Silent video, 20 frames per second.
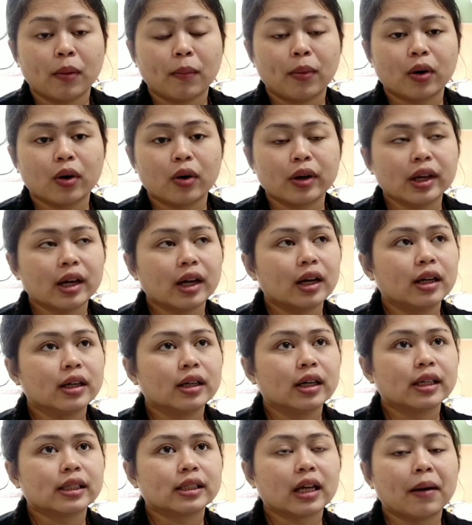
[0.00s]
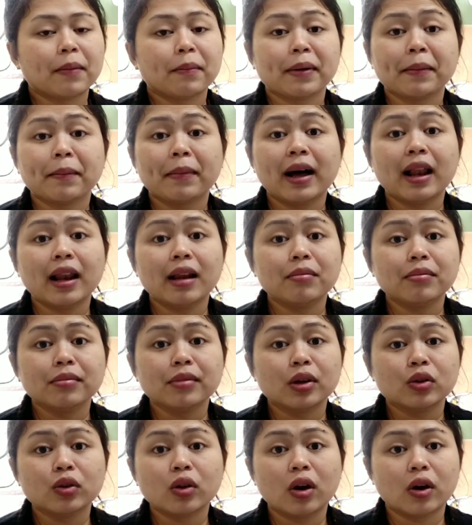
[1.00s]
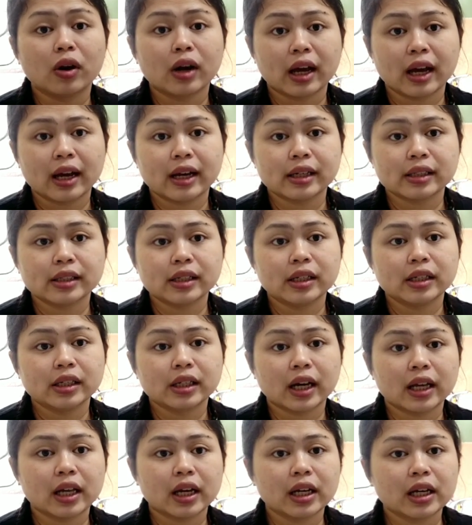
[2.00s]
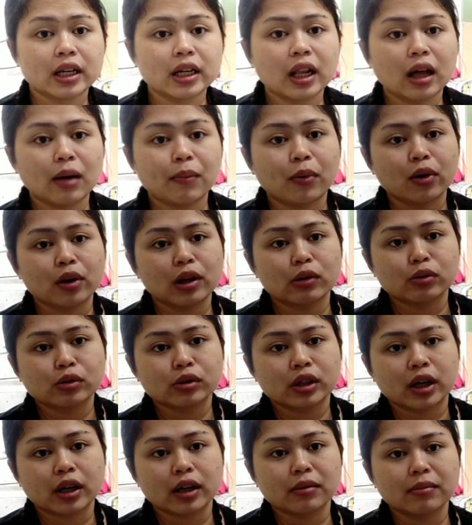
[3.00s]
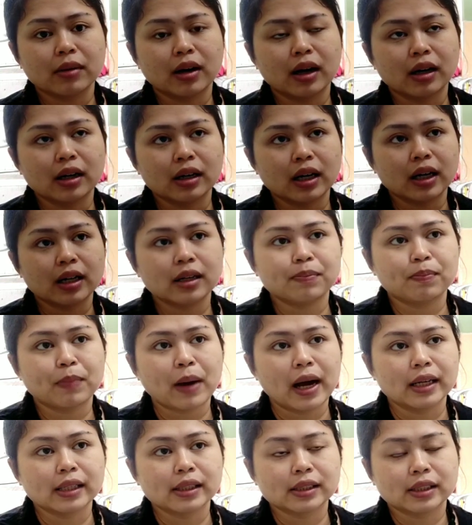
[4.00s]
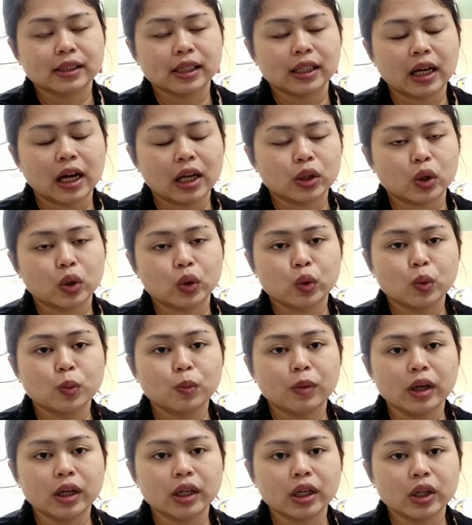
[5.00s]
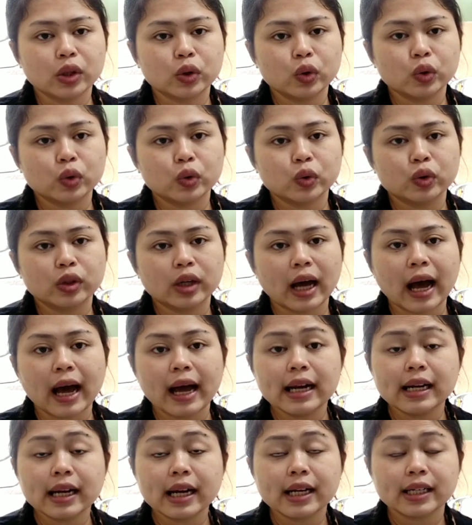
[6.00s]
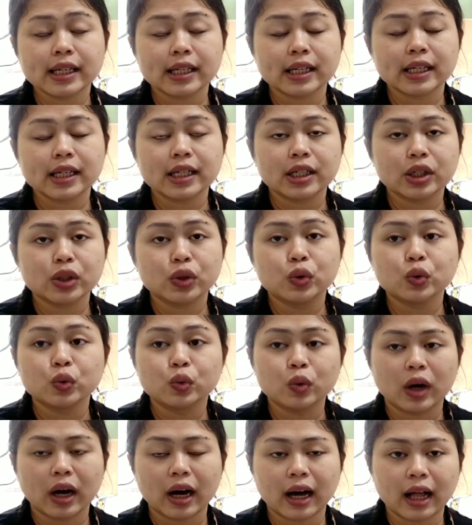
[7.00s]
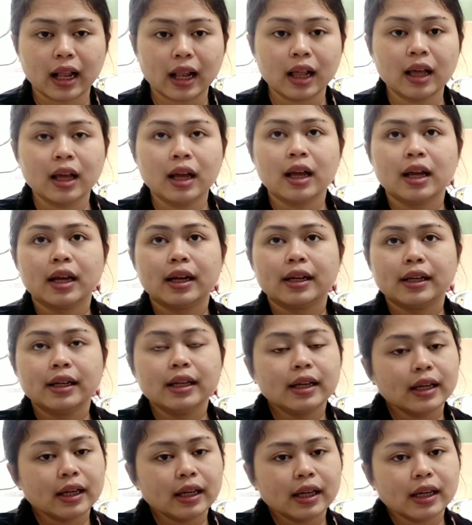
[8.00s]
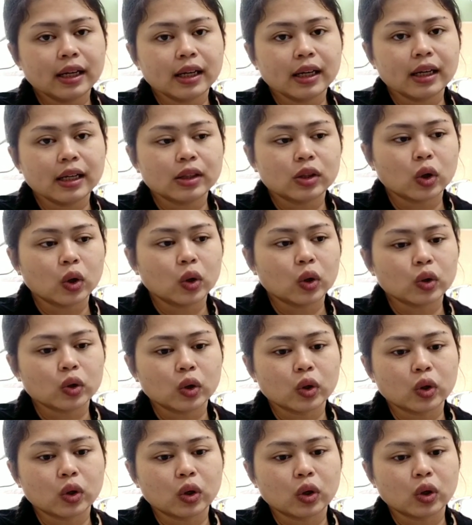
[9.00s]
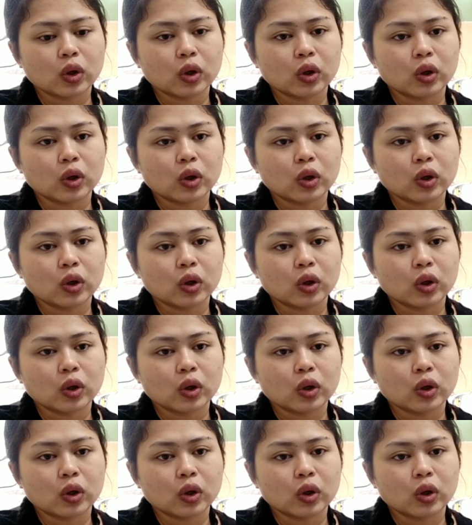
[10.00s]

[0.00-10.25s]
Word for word: pokoknya nggak sampai malam gitu loh guys jadi kayak gini lah pokoknya aku sering banget pangsit atau dumpling itu juga ada sih dijual di toko-toko